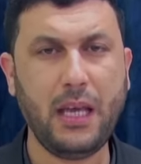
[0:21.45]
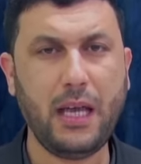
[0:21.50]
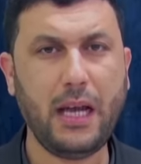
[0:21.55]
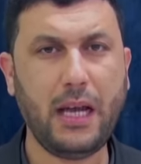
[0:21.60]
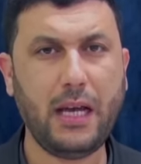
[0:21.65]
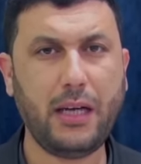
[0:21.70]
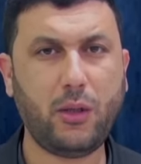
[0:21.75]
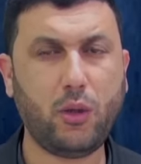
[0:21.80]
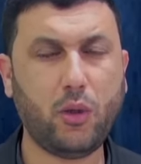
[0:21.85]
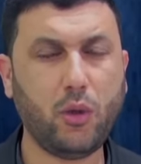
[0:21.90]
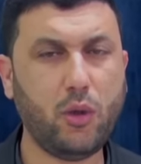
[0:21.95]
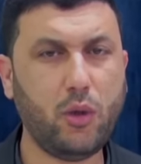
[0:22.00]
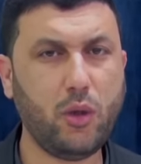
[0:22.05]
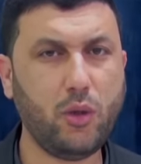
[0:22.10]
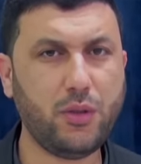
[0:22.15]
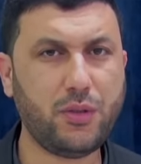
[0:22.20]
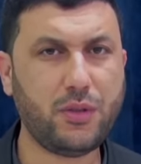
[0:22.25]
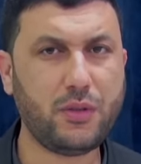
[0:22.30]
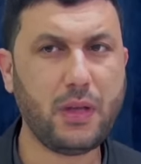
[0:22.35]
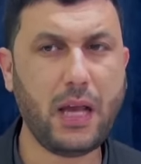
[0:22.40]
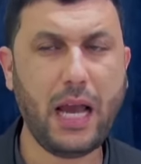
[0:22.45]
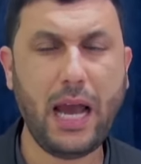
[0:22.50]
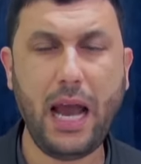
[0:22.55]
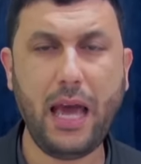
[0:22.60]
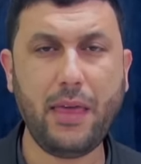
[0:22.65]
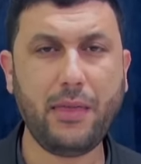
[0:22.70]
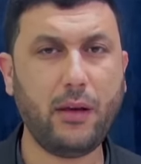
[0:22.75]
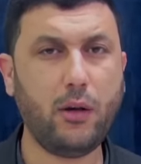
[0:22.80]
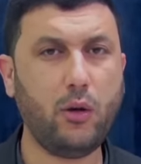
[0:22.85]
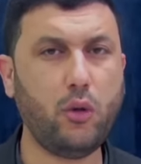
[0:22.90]
الكروز
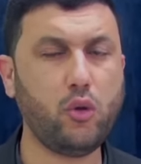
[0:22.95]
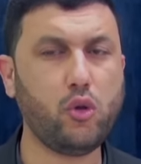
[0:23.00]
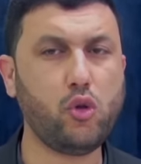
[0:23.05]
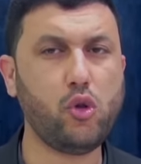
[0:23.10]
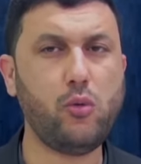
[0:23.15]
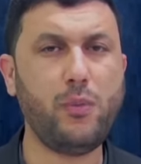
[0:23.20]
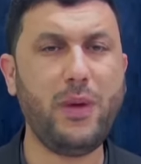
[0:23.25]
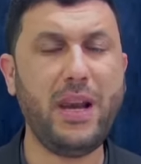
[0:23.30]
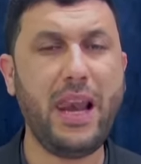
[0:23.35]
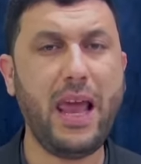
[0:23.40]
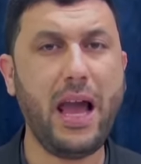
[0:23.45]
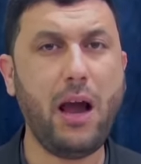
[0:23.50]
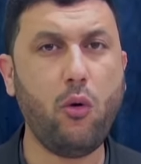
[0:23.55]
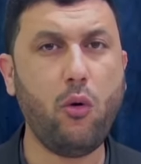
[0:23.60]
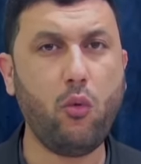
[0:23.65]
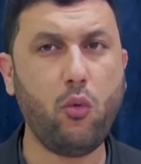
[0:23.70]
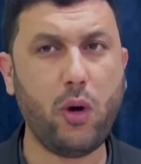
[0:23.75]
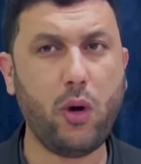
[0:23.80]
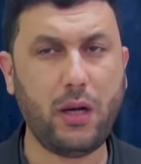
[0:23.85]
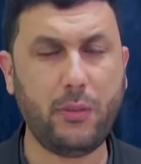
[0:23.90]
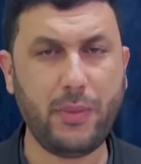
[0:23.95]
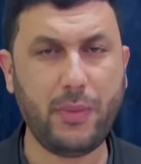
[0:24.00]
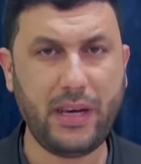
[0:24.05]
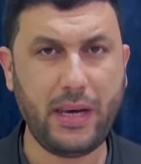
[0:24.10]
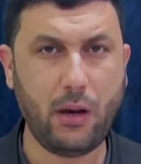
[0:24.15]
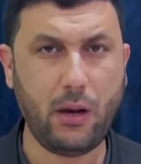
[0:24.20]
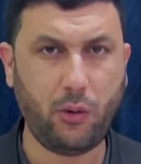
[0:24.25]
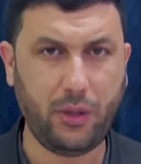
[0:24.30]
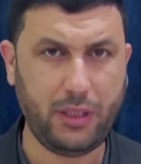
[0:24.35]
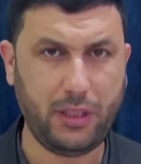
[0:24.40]
هذا الهجوم الأول من
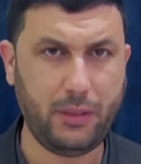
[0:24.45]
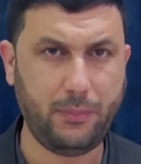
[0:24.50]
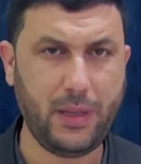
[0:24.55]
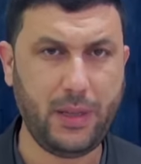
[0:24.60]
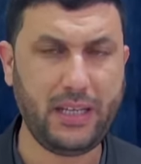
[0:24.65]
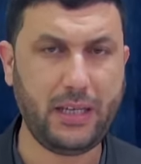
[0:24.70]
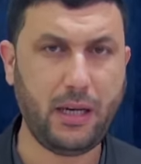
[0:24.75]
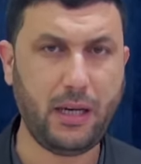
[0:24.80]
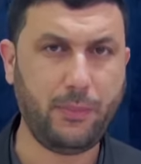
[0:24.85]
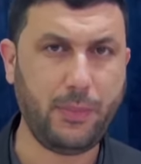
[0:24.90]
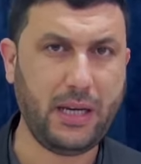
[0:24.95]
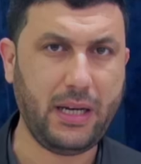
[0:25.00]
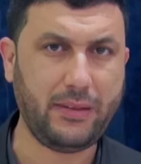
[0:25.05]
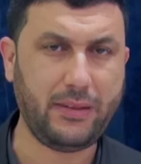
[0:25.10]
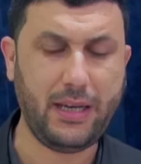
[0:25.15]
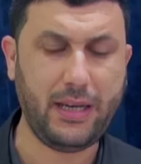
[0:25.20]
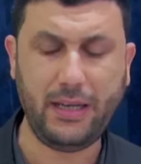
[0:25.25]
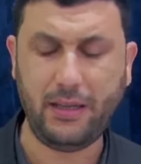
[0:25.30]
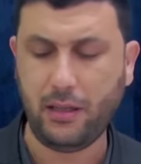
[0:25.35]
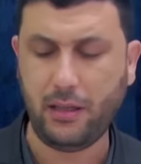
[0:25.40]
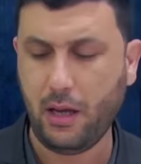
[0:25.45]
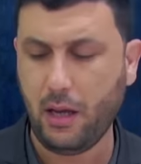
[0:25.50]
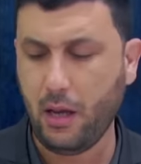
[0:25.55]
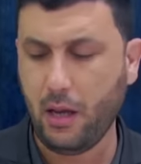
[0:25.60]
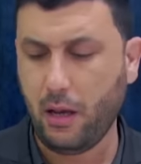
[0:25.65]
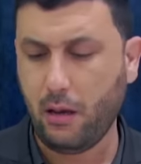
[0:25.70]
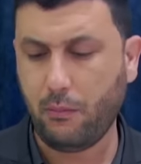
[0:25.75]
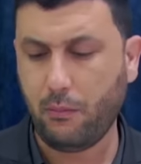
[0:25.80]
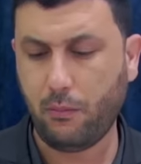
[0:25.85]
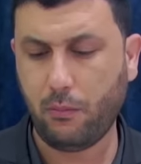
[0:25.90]
نوعه بين البلدين
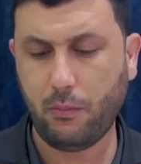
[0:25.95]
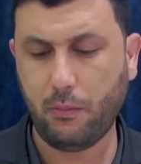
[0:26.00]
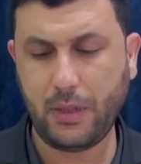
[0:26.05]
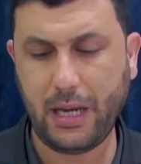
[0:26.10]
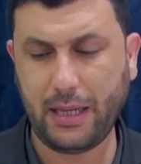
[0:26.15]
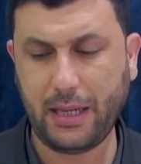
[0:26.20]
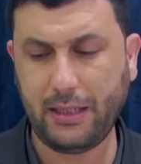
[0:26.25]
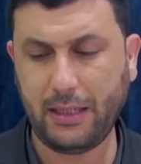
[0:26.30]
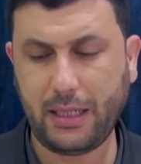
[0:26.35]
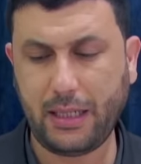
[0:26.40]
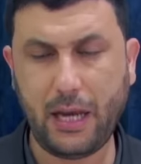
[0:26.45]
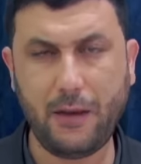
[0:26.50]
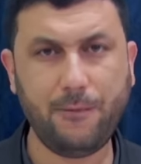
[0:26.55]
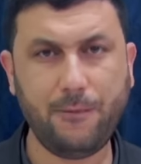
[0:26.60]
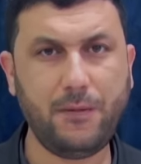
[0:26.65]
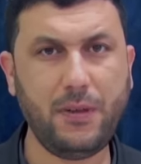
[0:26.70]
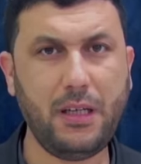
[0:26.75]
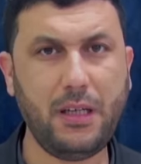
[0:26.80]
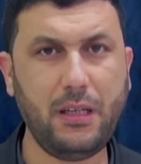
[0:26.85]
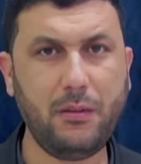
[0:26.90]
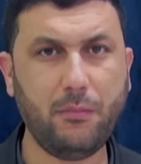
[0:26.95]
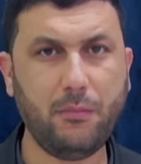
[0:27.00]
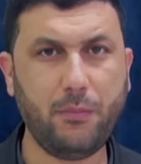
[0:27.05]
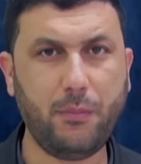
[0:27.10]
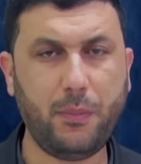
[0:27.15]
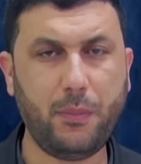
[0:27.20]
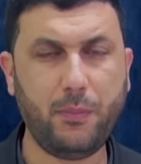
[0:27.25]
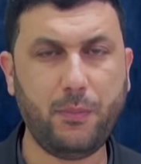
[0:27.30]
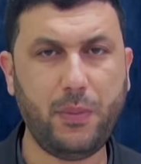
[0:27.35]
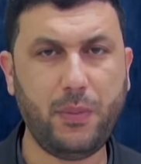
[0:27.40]
يعني كان في
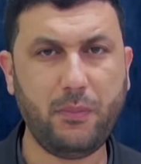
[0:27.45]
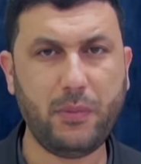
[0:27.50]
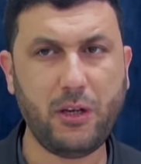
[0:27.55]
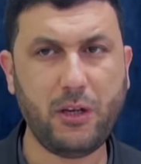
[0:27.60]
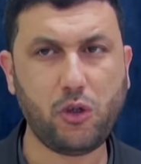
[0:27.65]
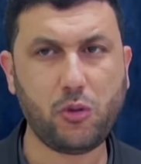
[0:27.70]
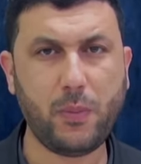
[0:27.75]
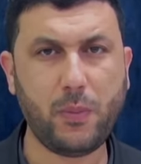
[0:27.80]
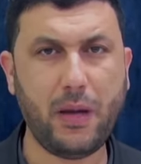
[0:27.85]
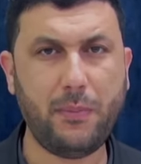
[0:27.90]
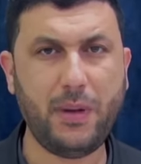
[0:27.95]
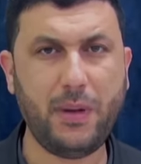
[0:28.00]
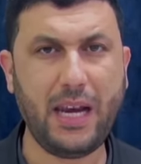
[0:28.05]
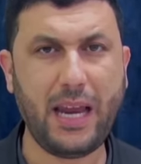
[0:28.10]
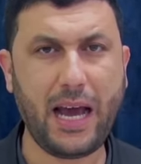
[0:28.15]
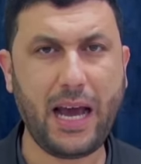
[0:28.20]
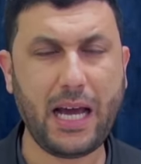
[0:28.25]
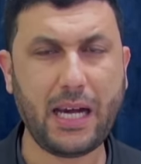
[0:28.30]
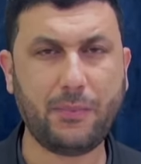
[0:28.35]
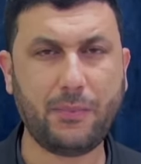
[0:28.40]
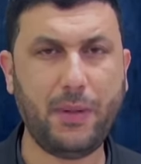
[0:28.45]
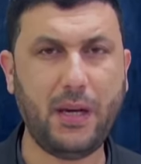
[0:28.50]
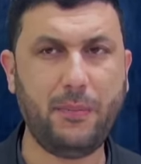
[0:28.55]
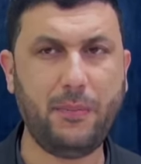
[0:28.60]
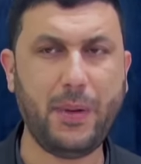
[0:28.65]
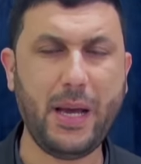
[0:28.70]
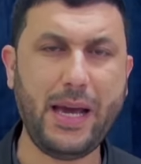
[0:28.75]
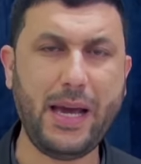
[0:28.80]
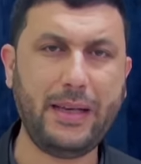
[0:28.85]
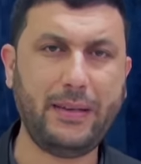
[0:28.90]
بما يشبه بالحرب
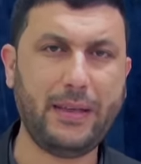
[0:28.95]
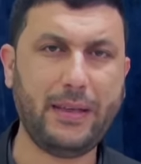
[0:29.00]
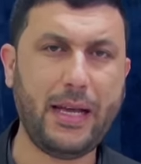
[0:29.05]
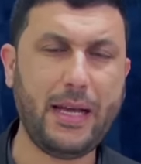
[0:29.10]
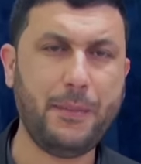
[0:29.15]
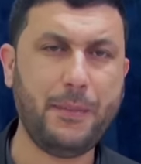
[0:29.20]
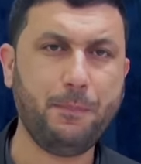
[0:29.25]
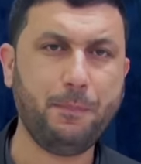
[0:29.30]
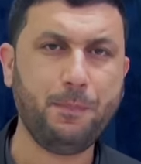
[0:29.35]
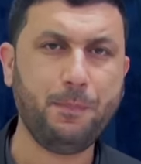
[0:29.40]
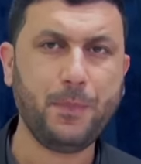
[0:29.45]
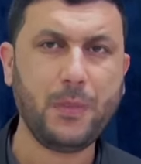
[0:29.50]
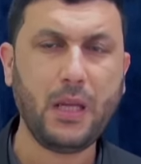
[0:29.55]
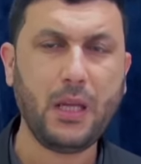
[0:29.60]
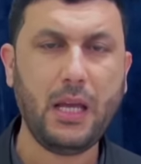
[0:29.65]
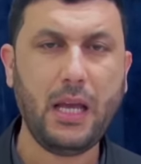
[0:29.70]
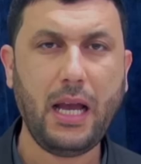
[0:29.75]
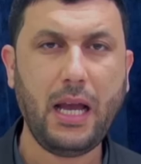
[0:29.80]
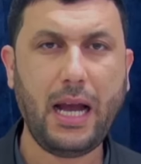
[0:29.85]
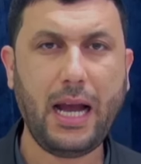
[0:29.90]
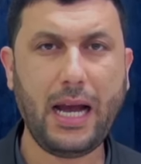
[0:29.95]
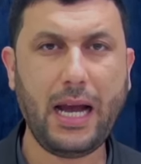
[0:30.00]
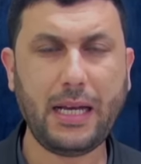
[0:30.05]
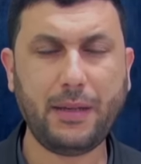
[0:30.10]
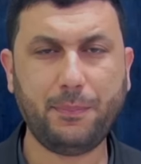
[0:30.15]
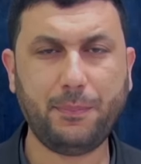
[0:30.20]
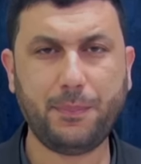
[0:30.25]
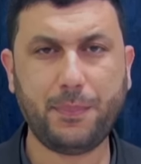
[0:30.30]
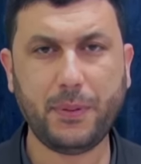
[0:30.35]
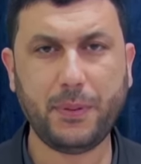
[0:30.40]
الباردة
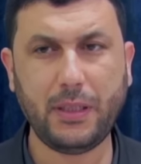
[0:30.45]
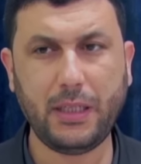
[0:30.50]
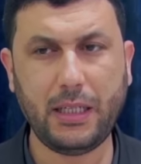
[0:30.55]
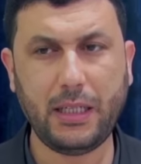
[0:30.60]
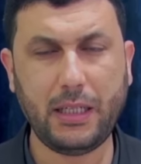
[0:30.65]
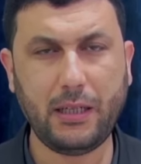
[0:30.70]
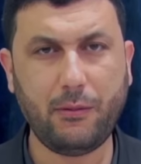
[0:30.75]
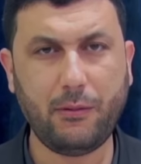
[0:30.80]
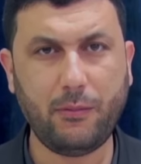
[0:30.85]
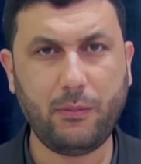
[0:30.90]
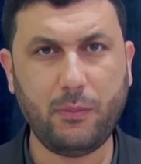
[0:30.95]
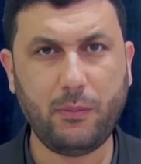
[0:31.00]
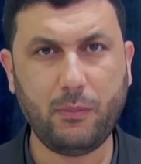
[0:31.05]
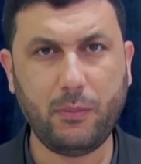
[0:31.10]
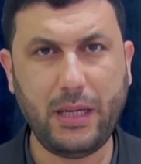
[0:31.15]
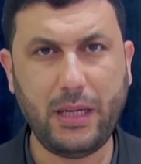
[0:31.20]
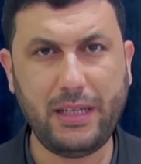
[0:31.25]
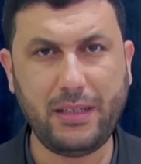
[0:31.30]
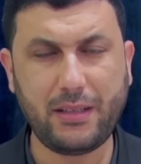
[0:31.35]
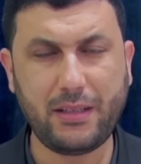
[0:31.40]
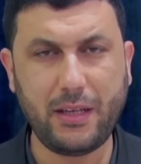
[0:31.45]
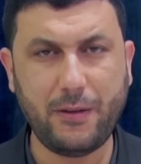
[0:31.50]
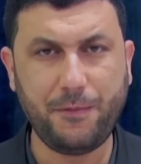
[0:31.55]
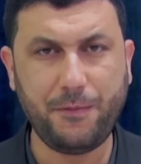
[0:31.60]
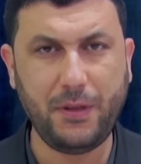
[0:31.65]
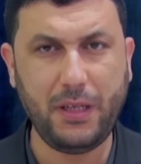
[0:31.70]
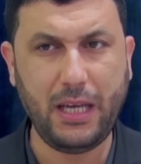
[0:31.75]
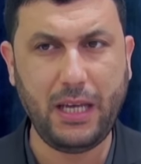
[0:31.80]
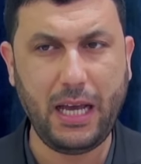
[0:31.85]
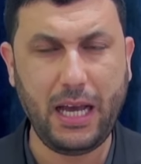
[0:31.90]
حرب آه، ليس
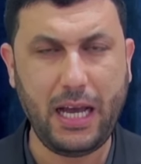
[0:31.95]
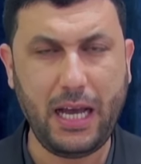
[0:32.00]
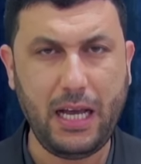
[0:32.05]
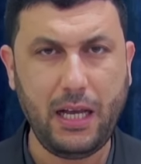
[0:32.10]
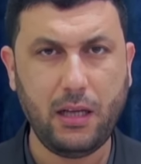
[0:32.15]
فيها